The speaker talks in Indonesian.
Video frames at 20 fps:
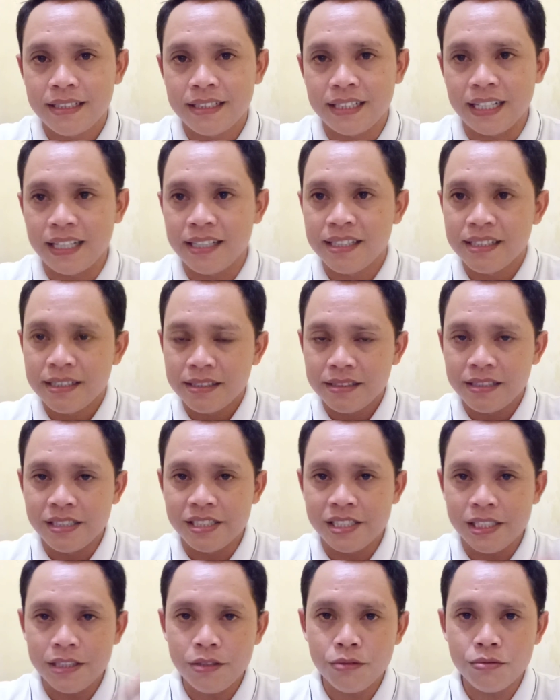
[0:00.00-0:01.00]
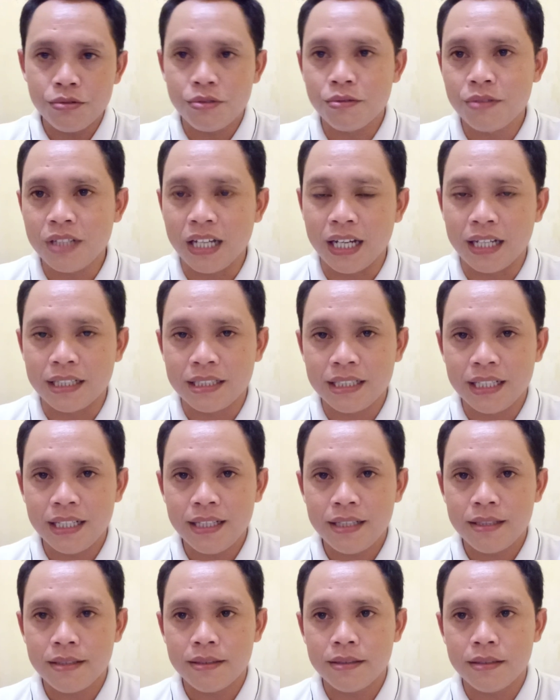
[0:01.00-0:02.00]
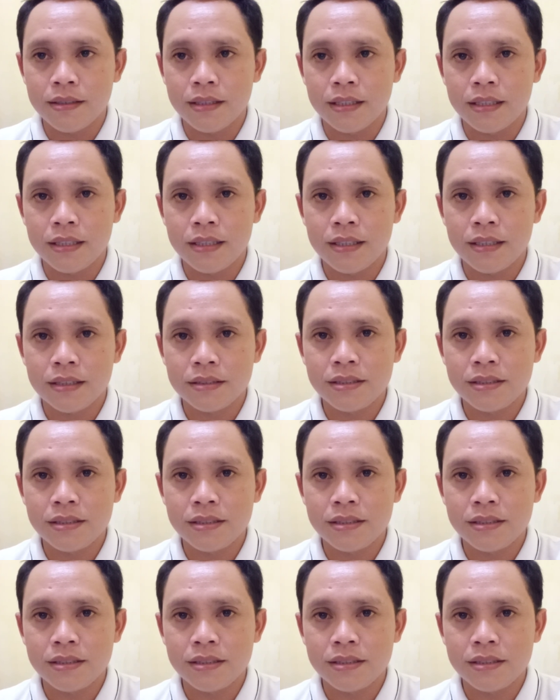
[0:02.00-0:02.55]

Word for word: Nah, di situ juga ada e,